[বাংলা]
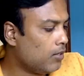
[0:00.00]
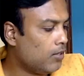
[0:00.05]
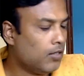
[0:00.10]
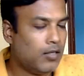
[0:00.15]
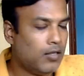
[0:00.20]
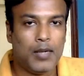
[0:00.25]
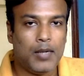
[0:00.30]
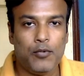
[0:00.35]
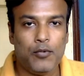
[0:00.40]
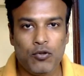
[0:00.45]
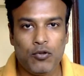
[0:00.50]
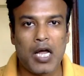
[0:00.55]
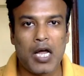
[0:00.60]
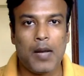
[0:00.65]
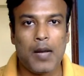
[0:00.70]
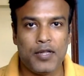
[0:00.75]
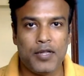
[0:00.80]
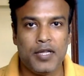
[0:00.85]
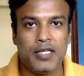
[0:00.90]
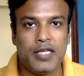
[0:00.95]
তা বন্ধুরা
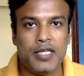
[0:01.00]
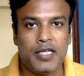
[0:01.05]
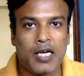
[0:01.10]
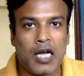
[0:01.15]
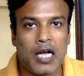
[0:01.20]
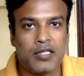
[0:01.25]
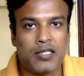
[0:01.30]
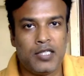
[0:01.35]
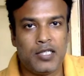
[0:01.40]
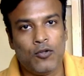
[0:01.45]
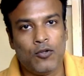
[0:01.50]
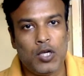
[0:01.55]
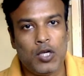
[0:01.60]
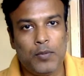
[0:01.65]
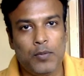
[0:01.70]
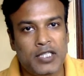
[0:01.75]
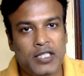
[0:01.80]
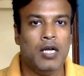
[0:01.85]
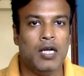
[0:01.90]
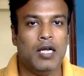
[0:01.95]
আপনাদের যে কাজটি করতে
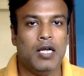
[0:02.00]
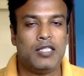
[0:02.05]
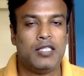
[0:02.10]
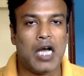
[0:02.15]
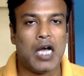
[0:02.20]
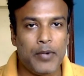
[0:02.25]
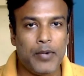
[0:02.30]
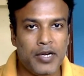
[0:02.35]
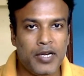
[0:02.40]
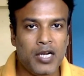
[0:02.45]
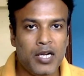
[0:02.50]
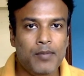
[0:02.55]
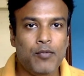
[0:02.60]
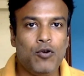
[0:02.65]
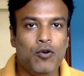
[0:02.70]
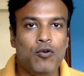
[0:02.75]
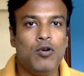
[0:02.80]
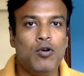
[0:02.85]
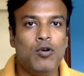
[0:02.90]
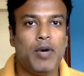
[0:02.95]
হবে চাবি রিং
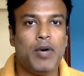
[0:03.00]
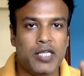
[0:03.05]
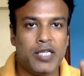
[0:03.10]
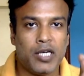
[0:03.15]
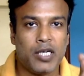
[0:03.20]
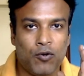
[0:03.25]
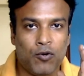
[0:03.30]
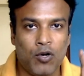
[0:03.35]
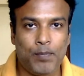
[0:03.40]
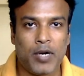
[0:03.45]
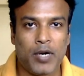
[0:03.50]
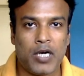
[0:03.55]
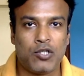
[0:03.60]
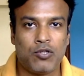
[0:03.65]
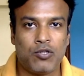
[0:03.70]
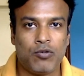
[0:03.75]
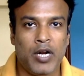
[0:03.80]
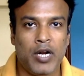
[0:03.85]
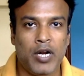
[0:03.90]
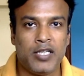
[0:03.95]
বলুন বা যে কোনো
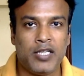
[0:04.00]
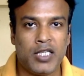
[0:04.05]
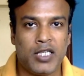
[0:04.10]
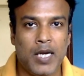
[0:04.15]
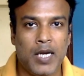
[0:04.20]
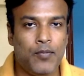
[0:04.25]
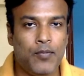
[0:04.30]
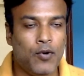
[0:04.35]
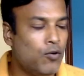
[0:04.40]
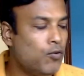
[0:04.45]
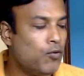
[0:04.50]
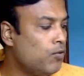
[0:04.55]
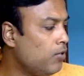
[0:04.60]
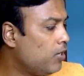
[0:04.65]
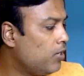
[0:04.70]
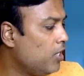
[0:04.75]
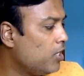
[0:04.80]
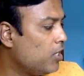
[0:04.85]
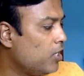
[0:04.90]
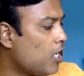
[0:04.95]
পার্সোনালাইজড গিফট বলুন
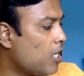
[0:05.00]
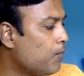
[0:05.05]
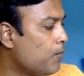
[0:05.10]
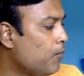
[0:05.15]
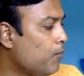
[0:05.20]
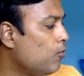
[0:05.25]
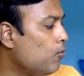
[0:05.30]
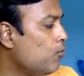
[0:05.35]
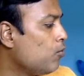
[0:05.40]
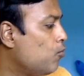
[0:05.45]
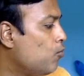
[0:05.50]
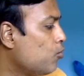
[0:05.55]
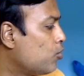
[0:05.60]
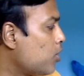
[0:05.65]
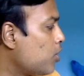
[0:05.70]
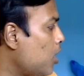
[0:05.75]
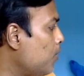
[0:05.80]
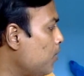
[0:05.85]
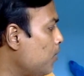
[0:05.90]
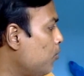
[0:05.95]
টি শার্ট বলুন
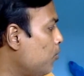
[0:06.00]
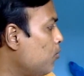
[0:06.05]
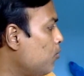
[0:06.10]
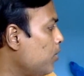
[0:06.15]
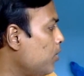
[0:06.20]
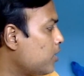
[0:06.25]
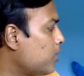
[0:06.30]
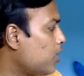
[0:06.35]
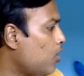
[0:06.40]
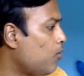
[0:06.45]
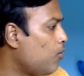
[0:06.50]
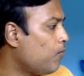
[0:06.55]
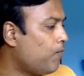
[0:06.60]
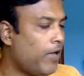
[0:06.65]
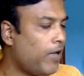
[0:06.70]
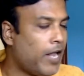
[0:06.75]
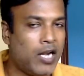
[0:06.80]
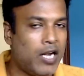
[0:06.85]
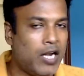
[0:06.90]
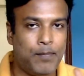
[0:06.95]
কুশান বলুন এছাড়াও
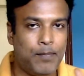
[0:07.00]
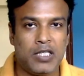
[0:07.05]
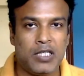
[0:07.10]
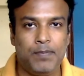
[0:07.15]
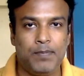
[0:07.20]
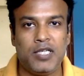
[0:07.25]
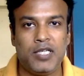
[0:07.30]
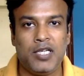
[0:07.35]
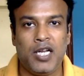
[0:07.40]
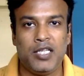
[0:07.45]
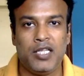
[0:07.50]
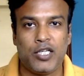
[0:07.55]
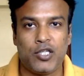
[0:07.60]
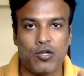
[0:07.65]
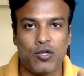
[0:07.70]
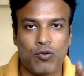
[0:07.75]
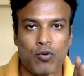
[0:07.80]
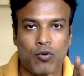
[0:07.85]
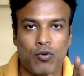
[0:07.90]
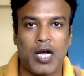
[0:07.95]
ফ্ল্যাট প্রেস মেশিনে যে
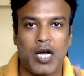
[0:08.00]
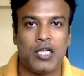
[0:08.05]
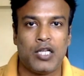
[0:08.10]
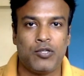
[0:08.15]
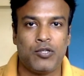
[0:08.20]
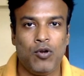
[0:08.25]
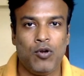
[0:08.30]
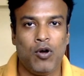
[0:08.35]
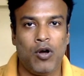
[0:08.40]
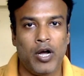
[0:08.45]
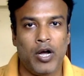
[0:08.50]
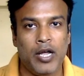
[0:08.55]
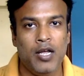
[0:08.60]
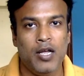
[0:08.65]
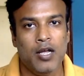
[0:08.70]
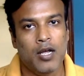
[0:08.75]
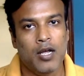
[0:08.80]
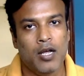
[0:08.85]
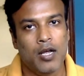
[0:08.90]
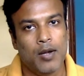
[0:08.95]
সকল কাজগুলো হয়
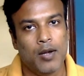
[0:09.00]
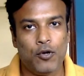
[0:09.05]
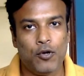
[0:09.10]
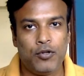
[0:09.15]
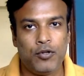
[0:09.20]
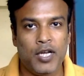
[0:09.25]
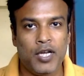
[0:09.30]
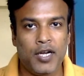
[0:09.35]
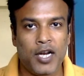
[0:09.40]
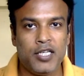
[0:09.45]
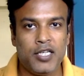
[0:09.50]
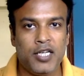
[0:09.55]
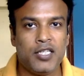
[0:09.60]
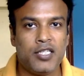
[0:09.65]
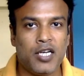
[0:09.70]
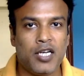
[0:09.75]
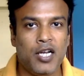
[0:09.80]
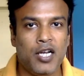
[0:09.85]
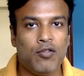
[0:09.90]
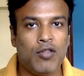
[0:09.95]
প্রত্যেকটা
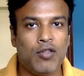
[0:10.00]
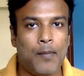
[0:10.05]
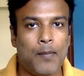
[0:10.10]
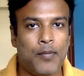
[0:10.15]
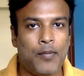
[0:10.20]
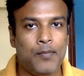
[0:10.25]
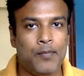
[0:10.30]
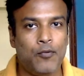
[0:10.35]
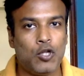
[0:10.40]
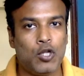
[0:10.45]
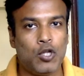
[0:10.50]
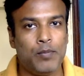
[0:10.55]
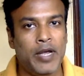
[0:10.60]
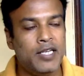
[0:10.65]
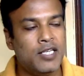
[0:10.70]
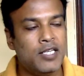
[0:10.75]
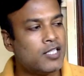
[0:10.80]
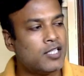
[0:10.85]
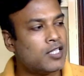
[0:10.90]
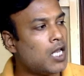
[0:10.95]
জিনিসই কিন্তু আপনাদের প্রথমে
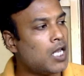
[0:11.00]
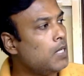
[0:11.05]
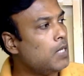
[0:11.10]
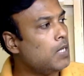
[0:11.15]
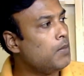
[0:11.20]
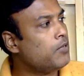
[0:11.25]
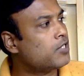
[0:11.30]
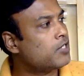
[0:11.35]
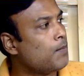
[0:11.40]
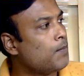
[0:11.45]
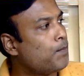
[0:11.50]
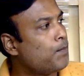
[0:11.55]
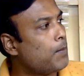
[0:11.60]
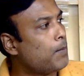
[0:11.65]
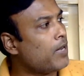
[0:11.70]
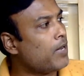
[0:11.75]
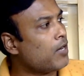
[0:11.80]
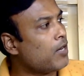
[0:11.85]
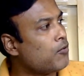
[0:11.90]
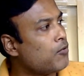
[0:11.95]
এই যে সাবলিমিশন
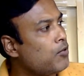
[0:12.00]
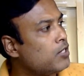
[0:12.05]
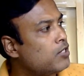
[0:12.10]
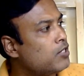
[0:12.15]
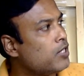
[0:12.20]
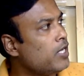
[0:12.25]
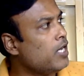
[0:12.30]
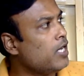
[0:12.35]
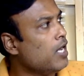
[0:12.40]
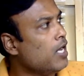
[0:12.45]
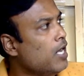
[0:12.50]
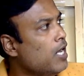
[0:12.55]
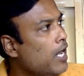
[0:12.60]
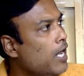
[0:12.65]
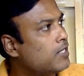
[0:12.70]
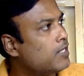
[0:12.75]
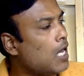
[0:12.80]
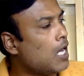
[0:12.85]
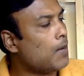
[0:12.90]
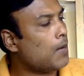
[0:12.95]
পেপার রয়েছে
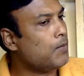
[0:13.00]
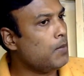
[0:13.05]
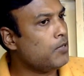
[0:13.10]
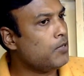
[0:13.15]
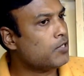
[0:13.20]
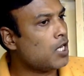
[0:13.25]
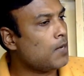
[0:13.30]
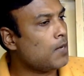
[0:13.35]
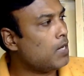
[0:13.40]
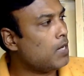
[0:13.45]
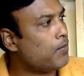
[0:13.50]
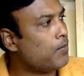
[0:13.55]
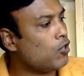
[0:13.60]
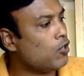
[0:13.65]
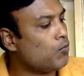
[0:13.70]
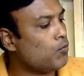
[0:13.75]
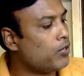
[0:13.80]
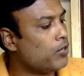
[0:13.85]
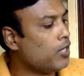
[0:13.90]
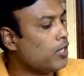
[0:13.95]
এই সাবলিমিশন
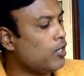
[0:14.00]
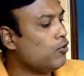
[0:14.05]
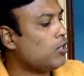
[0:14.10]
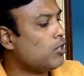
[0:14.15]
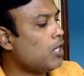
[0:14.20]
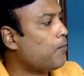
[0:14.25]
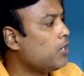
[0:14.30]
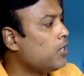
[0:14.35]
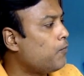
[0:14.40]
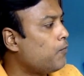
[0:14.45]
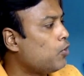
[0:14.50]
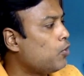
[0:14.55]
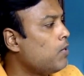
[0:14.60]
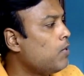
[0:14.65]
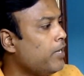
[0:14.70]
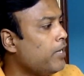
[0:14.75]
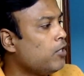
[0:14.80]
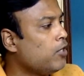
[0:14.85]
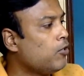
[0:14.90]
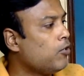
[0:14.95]
পেপারের উপরে কিন্তু আপনাদের প্রথমে
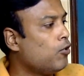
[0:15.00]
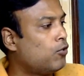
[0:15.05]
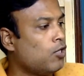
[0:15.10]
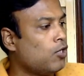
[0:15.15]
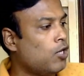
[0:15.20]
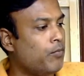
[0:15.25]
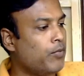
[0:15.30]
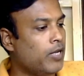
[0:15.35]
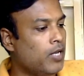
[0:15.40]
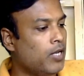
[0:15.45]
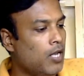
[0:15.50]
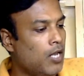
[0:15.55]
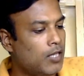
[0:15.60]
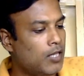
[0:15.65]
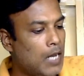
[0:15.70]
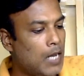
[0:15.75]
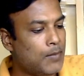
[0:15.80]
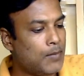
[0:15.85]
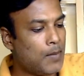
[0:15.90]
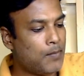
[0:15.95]
প্রিন্ট করতে হবে
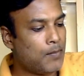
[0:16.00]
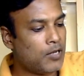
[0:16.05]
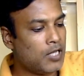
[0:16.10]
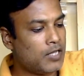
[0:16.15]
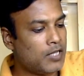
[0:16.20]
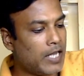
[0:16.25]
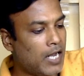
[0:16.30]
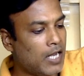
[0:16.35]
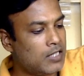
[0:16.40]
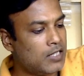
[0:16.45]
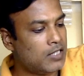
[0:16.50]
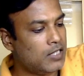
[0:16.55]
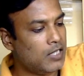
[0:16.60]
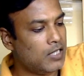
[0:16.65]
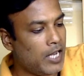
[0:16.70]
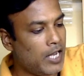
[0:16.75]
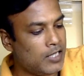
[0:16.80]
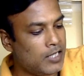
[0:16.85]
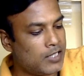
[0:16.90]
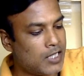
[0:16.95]
তো আমি আপনাদের দেখাচ্ছি
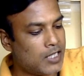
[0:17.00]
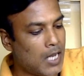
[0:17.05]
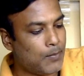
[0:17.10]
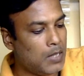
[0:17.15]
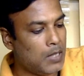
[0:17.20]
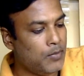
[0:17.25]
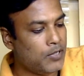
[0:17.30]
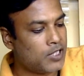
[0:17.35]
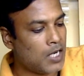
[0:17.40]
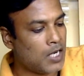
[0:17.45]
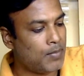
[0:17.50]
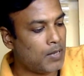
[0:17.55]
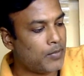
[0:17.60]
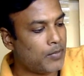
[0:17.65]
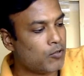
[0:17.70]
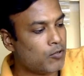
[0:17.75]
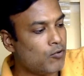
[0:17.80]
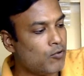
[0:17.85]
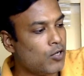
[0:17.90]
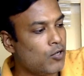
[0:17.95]
এই সাবলিমিশন
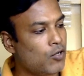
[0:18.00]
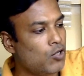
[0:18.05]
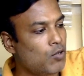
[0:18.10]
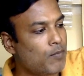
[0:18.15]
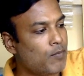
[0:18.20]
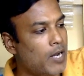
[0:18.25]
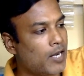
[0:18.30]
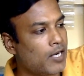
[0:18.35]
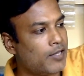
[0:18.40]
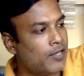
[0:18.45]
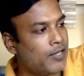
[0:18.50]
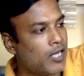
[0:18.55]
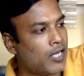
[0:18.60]
পেপারগুলো কিন্তু মার্কেট থেকে